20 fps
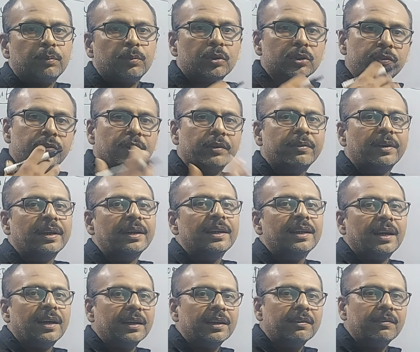मोस्ट फ्रिक्वेंटली
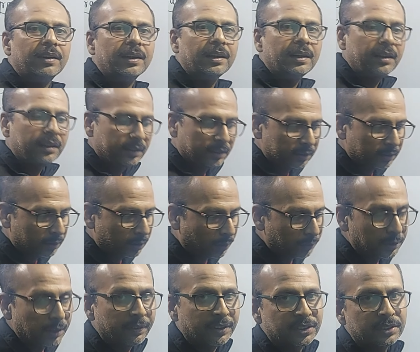आने वाला
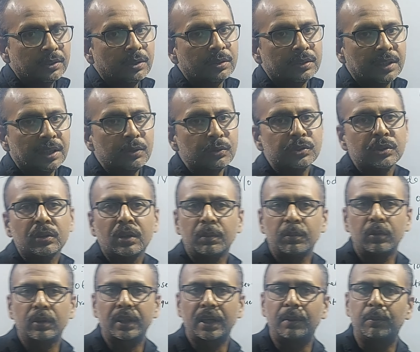ऑब्जर्वेशन होता है उसी को हम
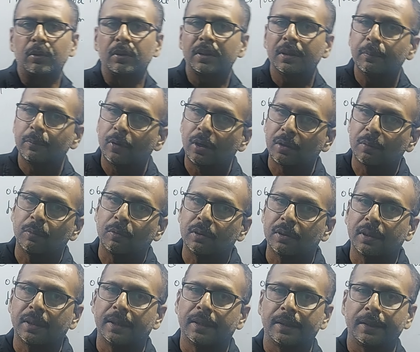लोग क्या बोलते हैं मॉड
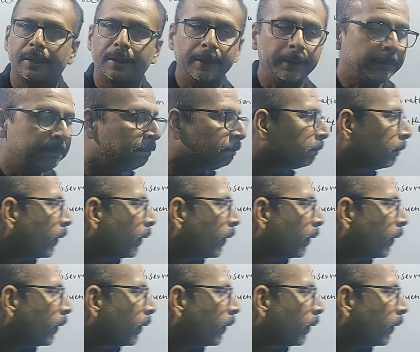बोलते हैं ठीक है